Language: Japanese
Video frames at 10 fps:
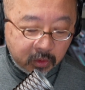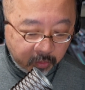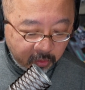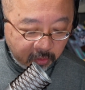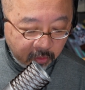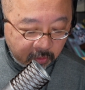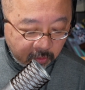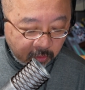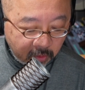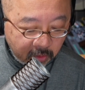のプロデュース
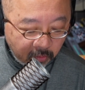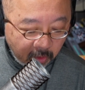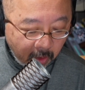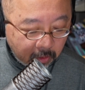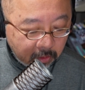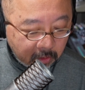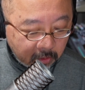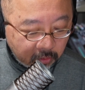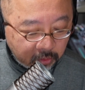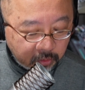の時には
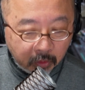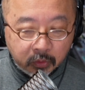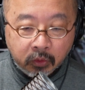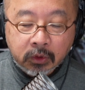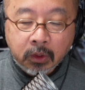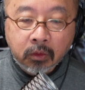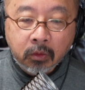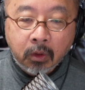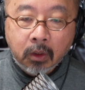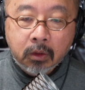銃で脅したりと
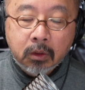か、